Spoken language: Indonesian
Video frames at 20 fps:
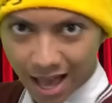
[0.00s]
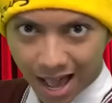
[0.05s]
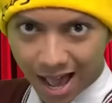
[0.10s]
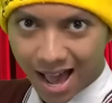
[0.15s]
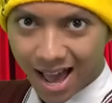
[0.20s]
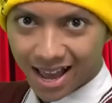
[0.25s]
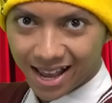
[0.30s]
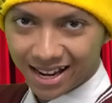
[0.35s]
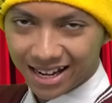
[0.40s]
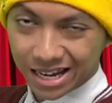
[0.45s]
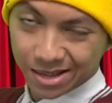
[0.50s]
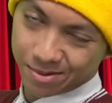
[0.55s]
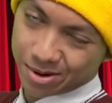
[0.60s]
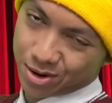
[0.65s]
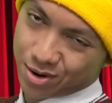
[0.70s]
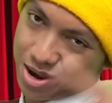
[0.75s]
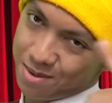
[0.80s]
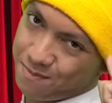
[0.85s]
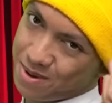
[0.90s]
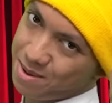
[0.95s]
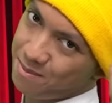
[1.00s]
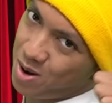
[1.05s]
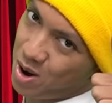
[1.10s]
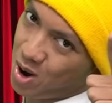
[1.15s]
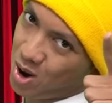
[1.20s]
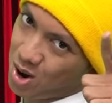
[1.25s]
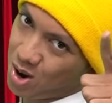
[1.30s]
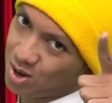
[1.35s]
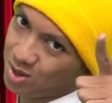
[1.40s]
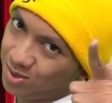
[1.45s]
Hai, nama gue
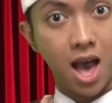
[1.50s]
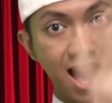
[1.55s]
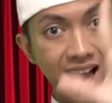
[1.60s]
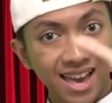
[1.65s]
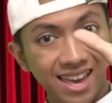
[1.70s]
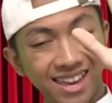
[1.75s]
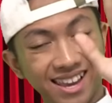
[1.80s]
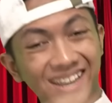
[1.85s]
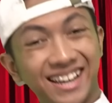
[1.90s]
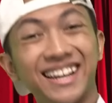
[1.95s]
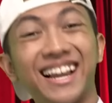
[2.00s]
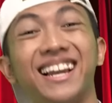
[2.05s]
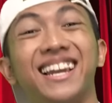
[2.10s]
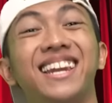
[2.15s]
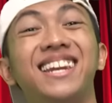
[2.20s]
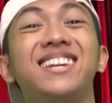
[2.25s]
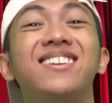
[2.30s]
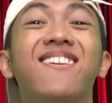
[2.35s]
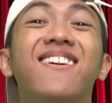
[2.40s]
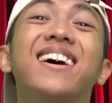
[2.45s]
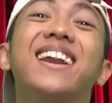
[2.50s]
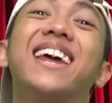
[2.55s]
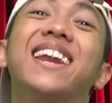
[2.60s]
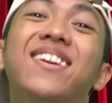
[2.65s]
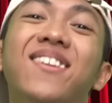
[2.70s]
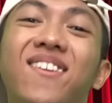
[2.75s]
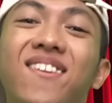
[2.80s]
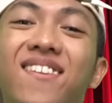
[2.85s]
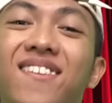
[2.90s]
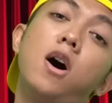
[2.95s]
Bimo Hai, kenalin gue
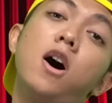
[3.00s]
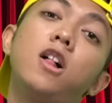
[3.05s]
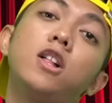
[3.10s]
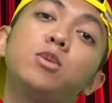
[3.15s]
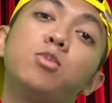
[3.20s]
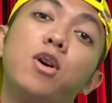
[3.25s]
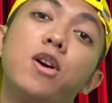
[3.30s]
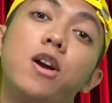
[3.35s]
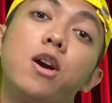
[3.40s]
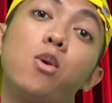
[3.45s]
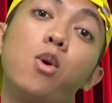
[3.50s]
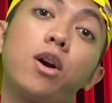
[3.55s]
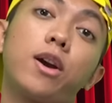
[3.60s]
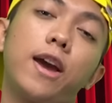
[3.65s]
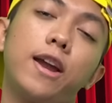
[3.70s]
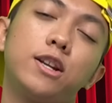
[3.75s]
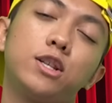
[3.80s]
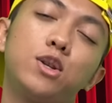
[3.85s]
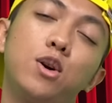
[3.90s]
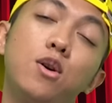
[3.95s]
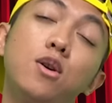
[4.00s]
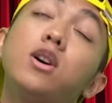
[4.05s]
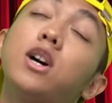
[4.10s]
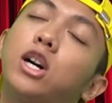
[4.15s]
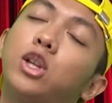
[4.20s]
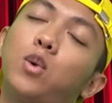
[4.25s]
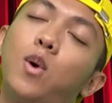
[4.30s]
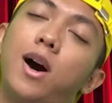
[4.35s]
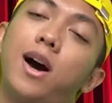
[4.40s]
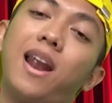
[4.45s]
Reno Halo semuanya, gue Kenzo, ketua